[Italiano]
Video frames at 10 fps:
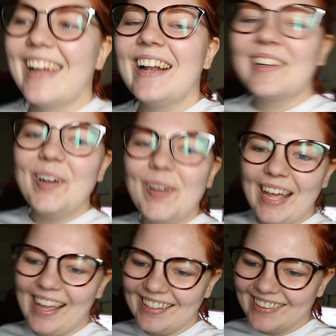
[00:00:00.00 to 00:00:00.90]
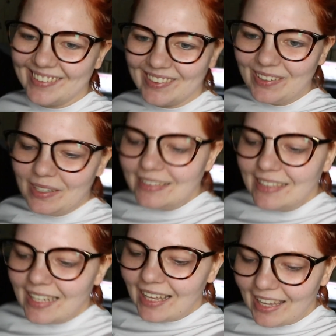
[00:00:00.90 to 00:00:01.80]
il culetto
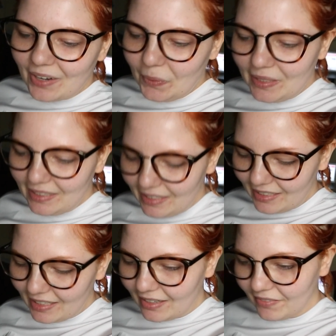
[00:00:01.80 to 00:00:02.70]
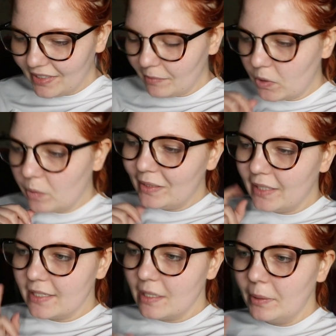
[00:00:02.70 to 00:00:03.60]
e quindi eh, vedremo come
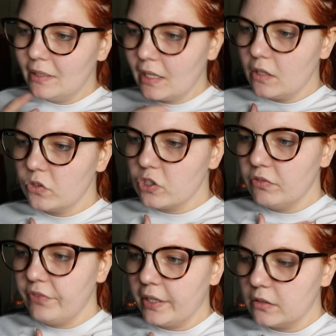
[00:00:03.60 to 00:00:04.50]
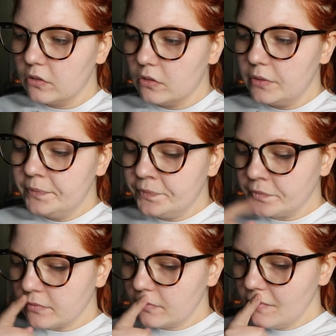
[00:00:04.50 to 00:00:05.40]
andrà. Sapete che io ho già fatto
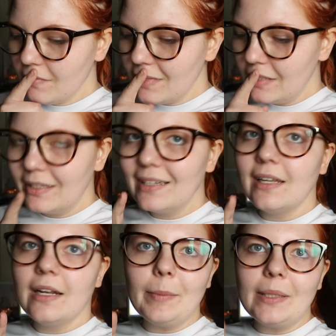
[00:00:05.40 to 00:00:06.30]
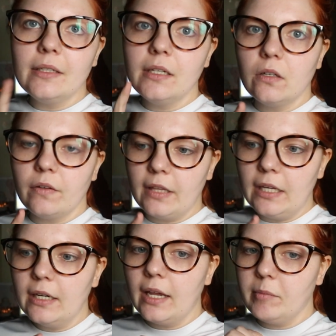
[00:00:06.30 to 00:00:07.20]
degli allenamenti di Chloe
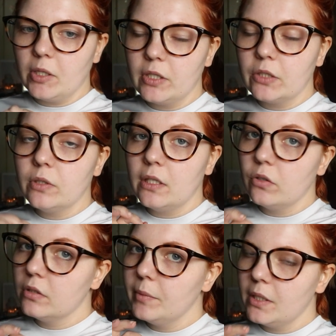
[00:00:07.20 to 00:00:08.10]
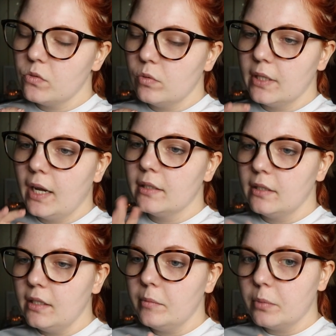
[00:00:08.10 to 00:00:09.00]
Ting e mi hanno dato degli ottimi
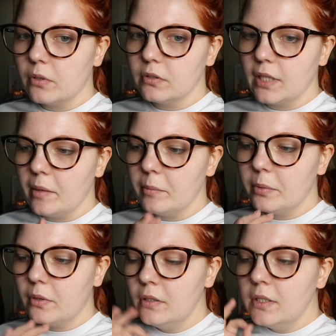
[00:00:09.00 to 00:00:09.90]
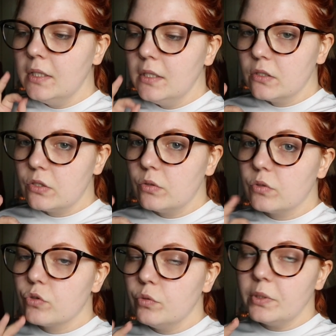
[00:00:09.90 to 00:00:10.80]
risultati in poco tempo
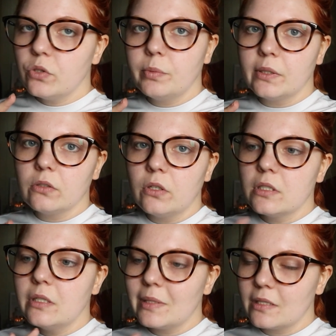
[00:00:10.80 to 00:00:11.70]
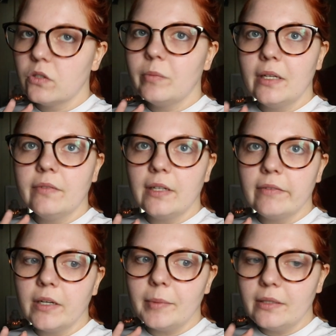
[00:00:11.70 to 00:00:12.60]
sono super super tosti ma secondo me ne
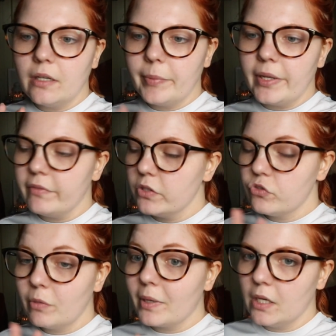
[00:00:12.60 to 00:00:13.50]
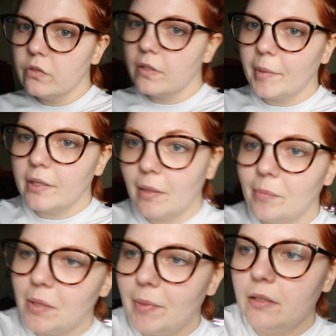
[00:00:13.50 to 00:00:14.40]
vale veramente la pena ve ne ho già parlato veramente
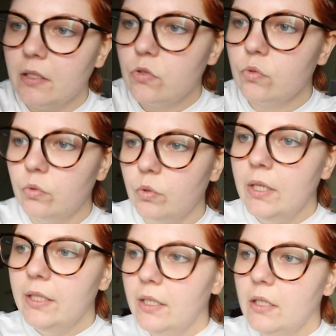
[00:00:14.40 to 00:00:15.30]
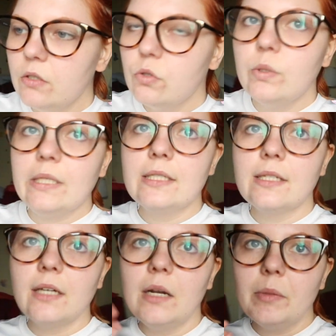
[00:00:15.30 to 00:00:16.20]
ampiamente su, su
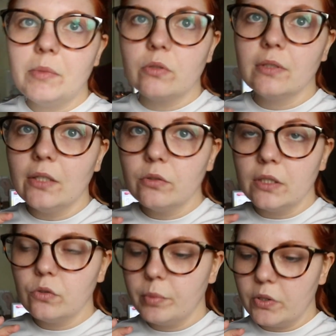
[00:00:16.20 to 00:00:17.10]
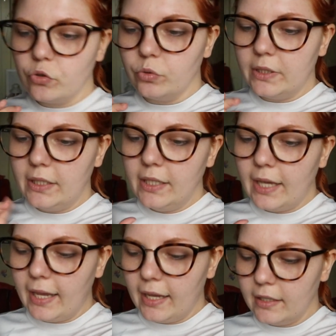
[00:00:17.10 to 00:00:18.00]
Instagram e mi sono tanto tanto
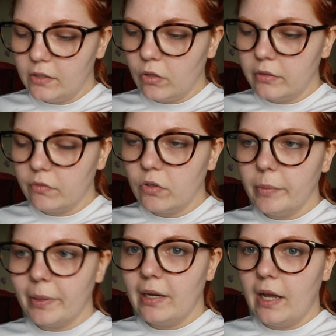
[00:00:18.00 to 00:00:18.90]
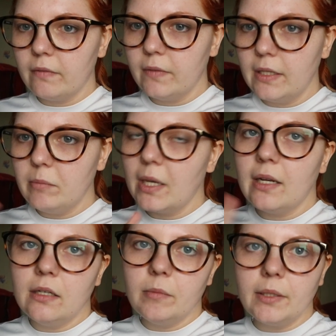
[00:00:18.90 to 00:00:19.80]
piaciuti e inoltre voglio parlarvi dei
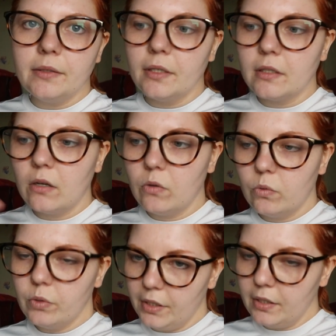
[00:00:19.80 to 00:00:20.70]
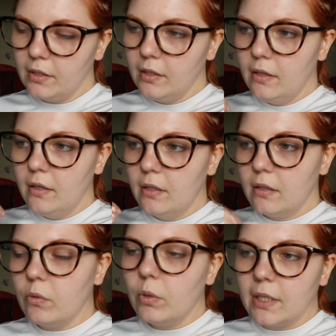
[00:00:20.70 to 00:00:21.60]
miei allenamenti anche qui
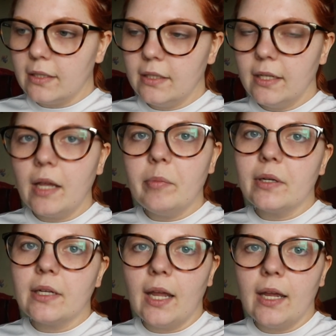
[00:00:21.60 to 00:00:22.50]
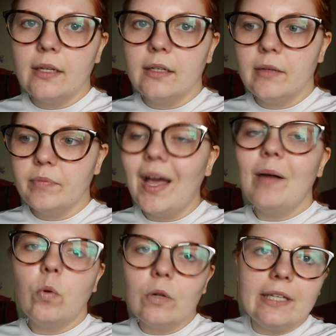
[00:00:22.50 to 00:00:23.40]
nei What I Tina Day perché eh,
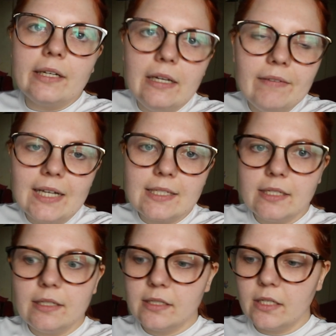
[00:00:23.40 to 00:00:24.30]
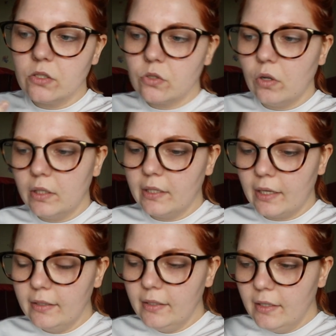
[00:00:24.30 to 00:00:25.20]
ha molta rilevanza nel senso oltre